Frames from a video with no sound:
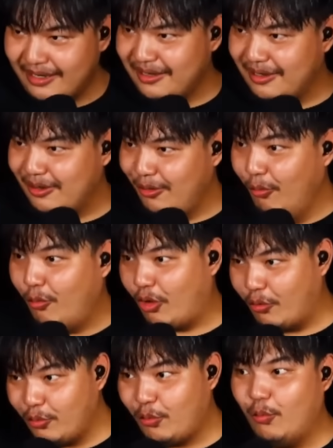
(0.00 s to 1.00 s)
เป็น
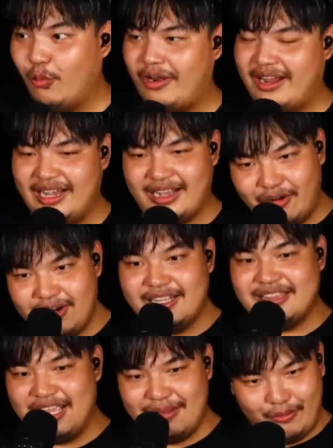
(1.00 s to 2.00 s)
ลูกของคุณครูคนนั้นอ่ะเขา
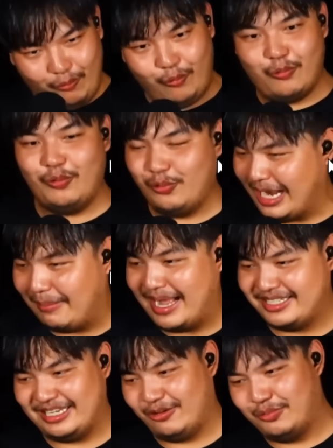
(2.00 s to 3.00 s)
เคยตีนะอูด
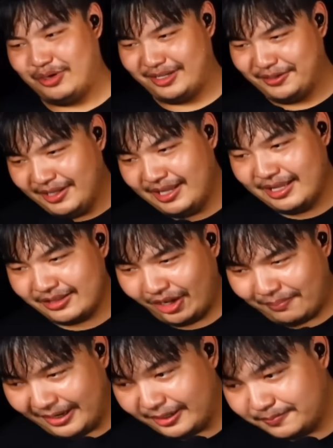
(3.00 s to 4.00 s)
ราม่าสัตว์กวกเลย
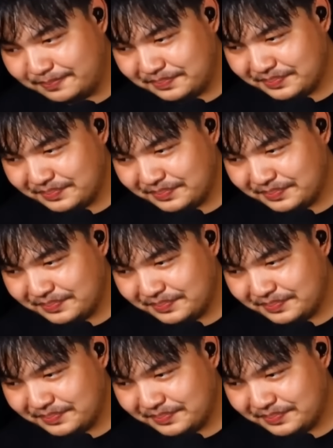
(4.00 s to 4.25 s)
ต่อไป